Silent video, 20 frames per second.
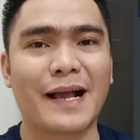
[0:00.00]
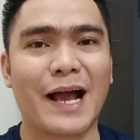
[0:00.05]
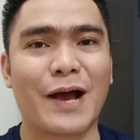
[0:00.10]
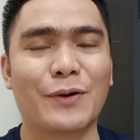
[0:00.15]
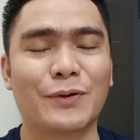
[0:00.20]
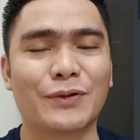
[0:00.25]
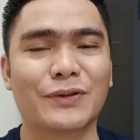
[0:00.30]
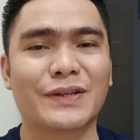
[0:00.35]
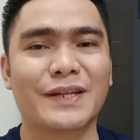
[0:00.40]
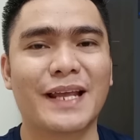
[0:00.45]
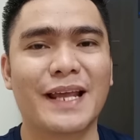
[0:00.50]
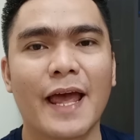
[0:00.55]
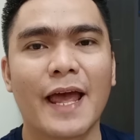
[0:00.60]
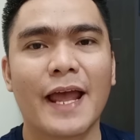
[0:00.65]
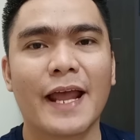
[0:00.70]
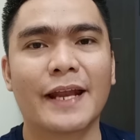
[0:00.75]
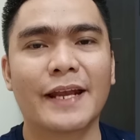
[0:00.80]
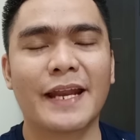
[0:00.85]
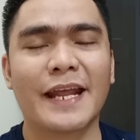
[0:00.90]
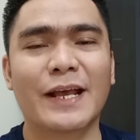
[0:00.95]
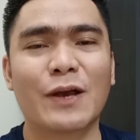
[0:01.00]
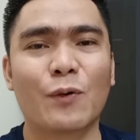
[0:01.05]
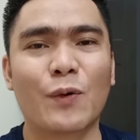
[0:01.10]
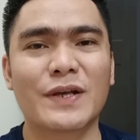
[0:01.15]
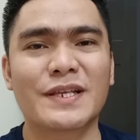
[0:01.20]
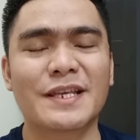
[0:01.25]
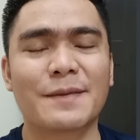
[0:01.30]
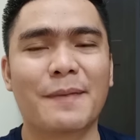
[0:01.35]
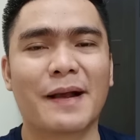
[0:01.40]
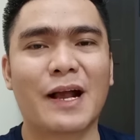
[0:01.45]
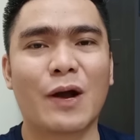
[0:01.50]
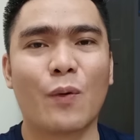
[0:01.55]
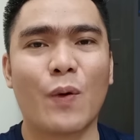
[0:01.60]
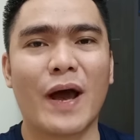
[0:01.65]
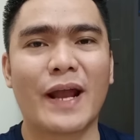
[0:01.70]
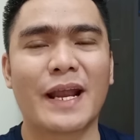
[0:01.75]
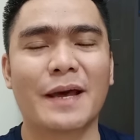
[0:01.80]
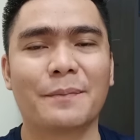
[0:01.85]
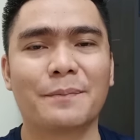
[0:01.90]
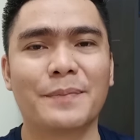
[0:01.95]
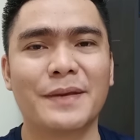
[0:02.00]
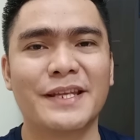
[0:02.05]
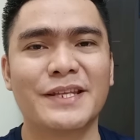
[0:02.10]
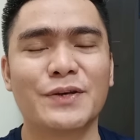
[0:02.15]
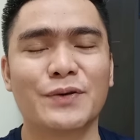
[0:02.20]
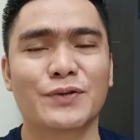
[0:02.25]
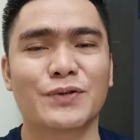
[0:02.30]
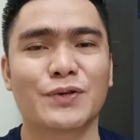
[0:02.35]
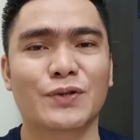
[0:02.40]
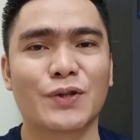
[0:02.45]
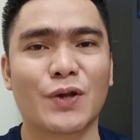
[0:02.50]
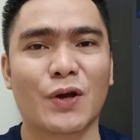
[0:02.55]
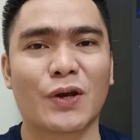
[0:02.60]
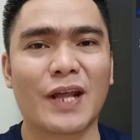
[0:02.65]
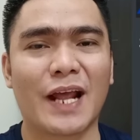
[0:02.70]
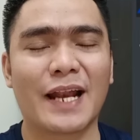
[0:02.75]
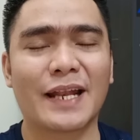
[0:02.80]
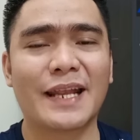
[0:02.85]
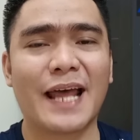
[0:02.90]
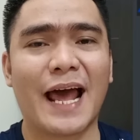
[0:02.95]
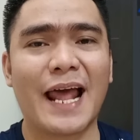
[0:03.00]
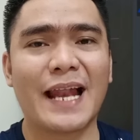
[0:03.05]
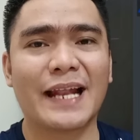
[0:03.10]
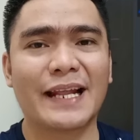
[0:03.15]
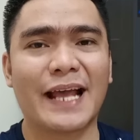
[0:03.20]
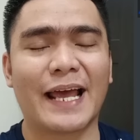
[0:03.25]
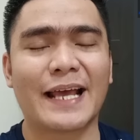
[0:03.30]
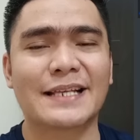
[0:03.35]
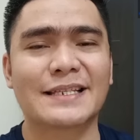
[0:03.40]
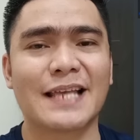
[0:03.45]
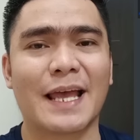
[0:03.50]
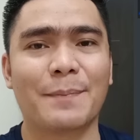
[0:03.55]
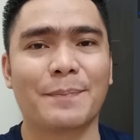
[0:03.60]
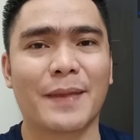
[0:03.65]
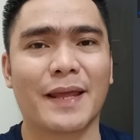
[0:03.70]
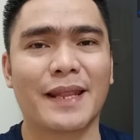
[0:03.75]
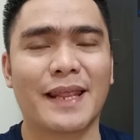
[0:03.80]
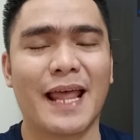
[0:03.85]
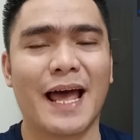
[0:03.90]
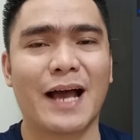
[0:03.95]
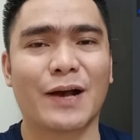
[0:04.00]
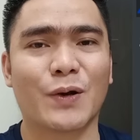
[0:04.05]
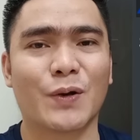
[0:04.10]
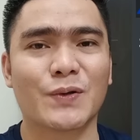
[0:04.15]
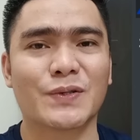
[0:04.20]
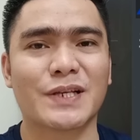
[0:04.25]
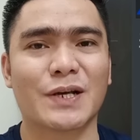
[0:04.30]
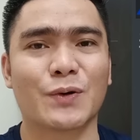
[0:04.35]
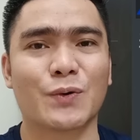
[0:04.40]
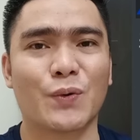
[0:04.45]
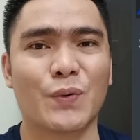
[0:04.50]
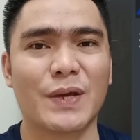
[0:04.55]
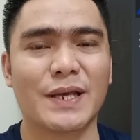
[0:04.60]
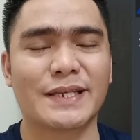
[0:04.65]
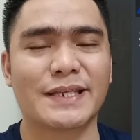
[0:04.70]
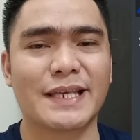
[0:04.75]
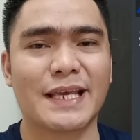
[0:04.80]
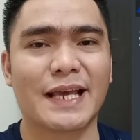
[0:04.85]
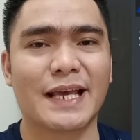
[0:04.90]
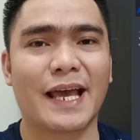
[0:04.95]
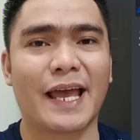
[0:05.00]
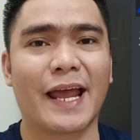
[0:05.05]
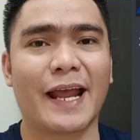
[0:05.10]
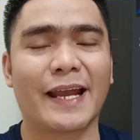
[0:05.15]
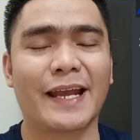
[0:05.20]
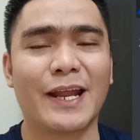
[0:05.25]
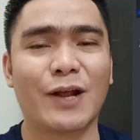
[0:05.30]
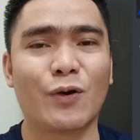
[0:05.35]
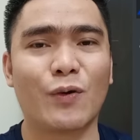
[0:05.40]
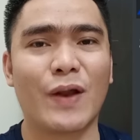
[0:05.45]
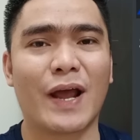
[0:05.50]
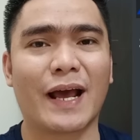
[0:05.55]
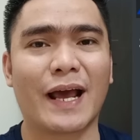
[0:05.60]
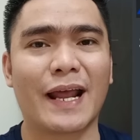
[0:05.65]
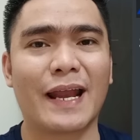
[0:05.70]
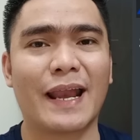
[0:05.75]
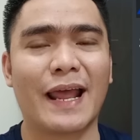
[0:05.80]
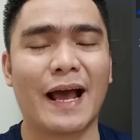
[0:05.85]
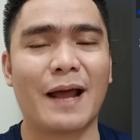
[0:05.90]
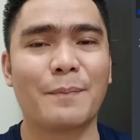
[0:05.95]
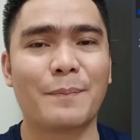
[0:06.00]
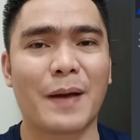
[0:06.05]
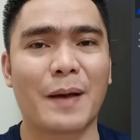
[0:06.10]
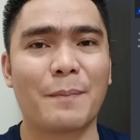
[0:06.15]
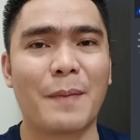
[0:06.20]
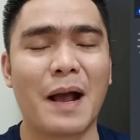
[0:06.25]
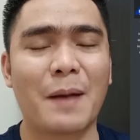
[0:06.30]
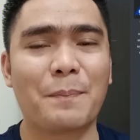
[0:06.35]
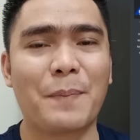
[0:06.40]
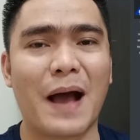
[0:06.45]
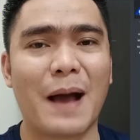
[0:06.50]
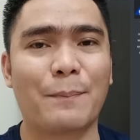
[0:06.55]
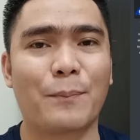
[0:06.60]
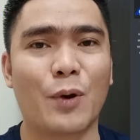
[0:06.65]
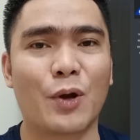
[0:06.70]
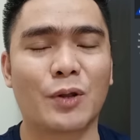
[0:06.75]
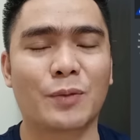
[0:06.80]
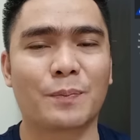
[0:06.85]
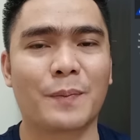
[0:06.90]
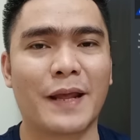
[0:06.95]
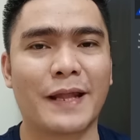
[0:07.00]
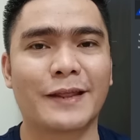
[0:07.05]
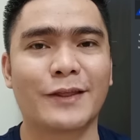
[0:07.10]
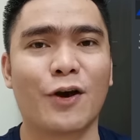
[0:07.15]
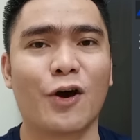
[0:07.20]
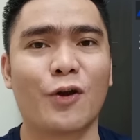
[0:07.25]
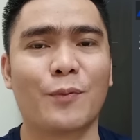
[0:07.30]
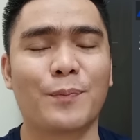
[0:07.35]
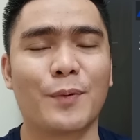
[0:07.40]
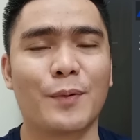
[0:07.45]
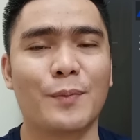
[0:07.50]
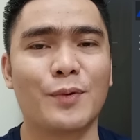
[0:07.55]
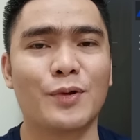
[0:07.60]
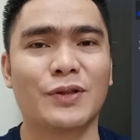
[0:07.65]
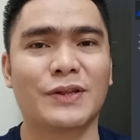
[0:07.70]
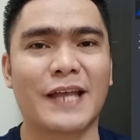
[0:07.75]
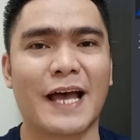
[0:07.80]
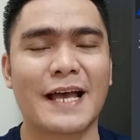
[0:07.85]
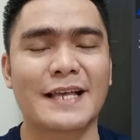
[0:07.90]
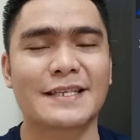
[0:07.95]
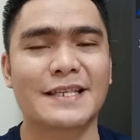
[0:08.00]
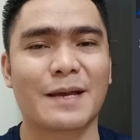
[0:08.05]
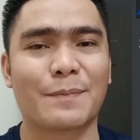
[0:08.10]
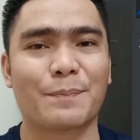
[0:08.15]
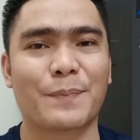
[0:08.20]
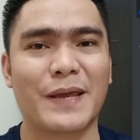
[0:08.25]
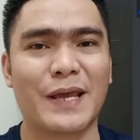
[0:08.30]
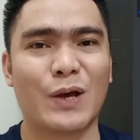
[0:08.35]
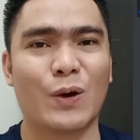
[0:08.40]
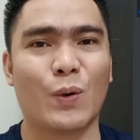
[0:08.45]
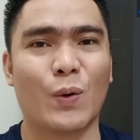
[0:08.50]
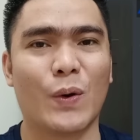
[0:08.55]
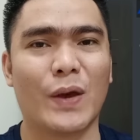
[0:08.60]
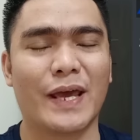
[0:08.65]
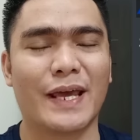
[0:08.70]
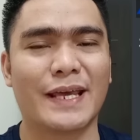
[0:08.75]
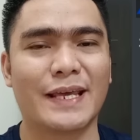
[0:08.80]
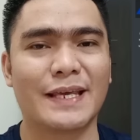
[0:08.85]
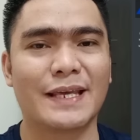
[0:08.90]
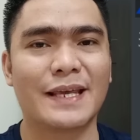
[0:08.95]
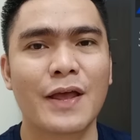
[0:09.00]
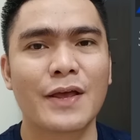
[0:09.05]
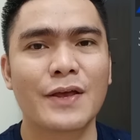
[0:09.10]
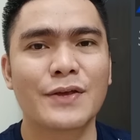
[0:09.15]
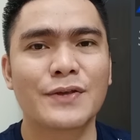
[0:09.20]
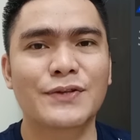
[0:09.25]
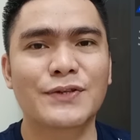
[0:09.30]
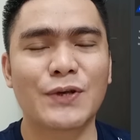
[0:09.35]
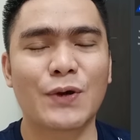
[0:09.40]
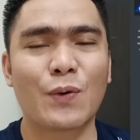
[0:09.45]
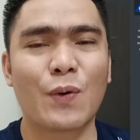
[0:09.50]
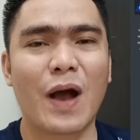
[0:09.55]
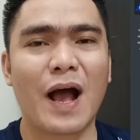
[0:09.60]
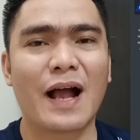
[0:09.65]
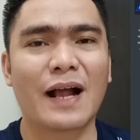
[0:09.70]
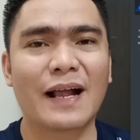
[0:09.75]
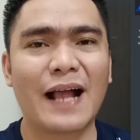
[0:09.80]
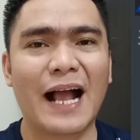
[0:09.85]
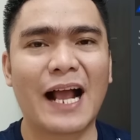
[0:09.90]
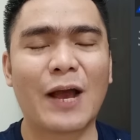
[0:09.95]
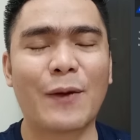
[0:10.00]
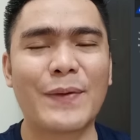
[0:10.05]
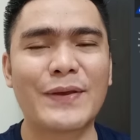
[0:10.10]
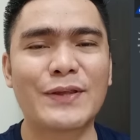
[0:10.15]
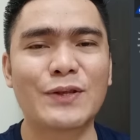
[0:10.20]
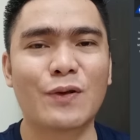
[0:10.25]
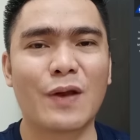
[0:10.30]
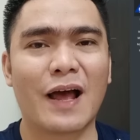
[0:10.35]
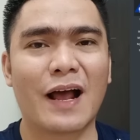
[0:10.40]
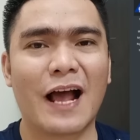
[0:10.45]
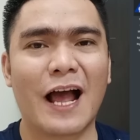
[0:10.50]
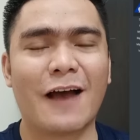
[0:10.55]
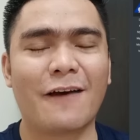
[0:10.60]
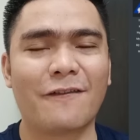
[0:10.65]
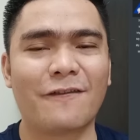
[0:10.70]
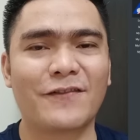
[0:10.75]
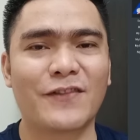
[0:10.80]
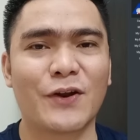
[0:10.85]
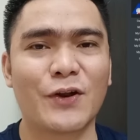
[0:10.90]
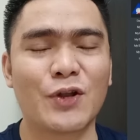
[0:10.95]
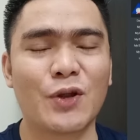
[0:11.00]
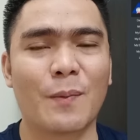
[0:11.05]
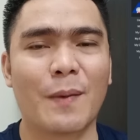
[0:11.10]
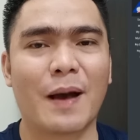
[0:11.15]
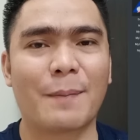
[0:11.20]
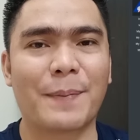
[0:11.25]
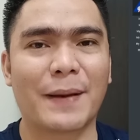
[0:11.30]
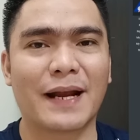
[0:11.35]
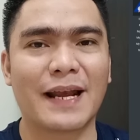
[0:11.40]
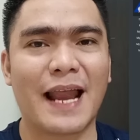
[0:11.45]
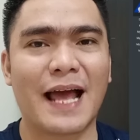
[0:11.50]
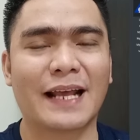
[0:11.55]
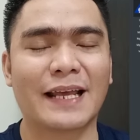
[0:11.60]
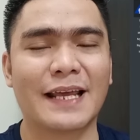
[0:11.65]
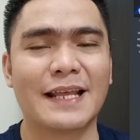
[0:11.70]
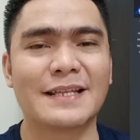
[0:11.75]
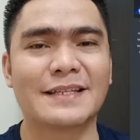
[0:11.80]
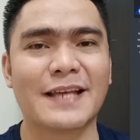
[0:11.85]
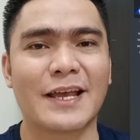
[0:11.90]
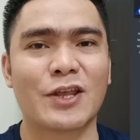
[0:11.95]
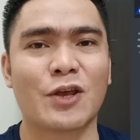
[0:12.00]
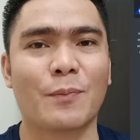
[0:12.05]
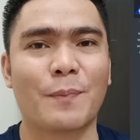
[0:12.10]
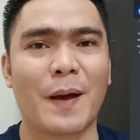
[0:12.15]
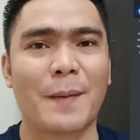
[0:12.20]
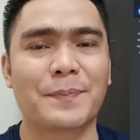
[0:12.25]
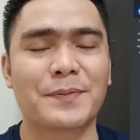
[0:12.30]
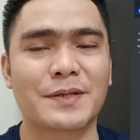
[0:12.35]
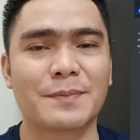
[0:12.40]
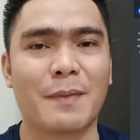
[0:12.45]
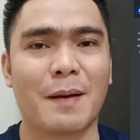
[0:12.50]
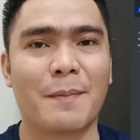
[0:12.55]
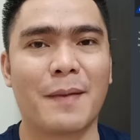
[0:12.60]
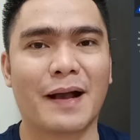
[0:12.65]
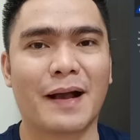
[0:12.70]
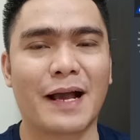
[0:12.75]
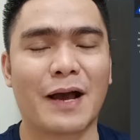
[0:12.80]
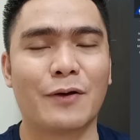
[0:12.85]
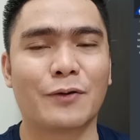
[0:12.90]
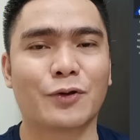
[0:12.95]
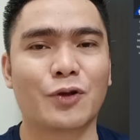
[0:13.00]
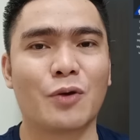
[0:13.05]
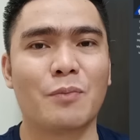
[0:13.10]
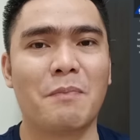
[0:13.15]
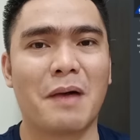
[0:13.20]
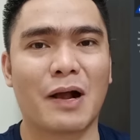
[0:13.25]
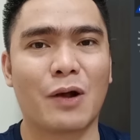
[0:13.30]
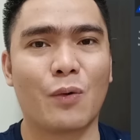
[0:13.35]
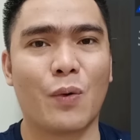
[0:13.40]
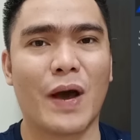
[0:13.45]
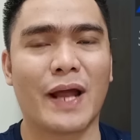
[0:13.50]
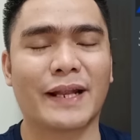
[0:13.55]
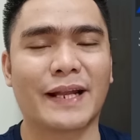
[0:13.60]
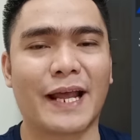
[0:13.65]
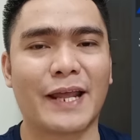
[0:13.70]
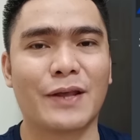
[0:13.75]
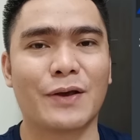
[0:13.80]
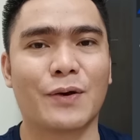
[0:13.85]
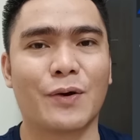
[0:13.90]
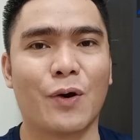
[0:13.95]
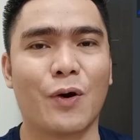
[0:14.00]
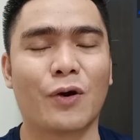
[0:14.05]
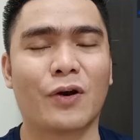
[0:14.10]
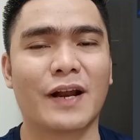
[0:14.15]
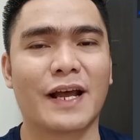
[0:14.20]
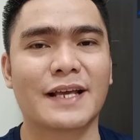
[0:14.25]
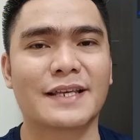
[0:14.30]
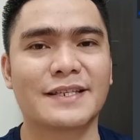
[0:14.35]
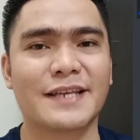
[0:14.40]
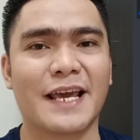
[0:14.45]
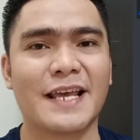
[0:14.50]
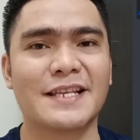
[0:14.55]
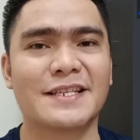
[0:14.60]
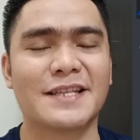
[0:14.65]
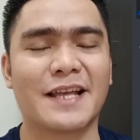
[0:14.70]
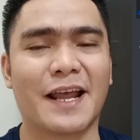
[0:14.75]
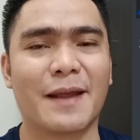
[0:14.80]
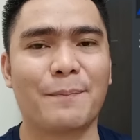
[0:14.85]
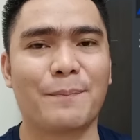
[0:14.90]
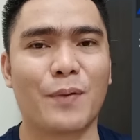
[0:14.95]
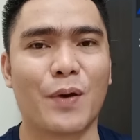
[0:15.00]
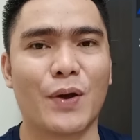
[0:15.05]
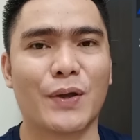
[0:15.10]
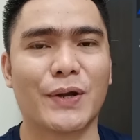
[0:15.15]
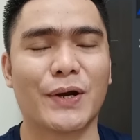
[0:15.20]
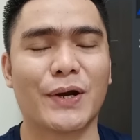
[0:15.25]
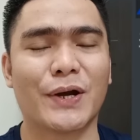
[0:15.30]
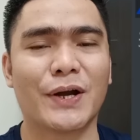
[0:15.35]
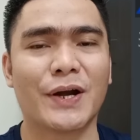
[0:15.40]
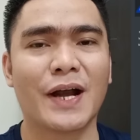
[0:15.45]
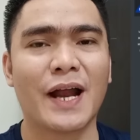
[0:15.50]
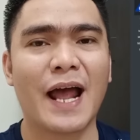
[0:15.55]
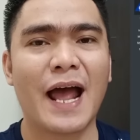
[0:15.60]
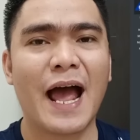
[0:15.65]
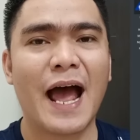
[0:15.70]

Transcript: account. Hindi ko kasi magawa ng video tutorial dahil nga exempted na ako sa UEC kaya hindi ko na kailangan pa magpa-appointment or pumunta sa POA. So, ang gagawin nyo lang after nyo makapag-login sa inyong PAPSBAM account kung baguhan kayo or nag-change ng employer,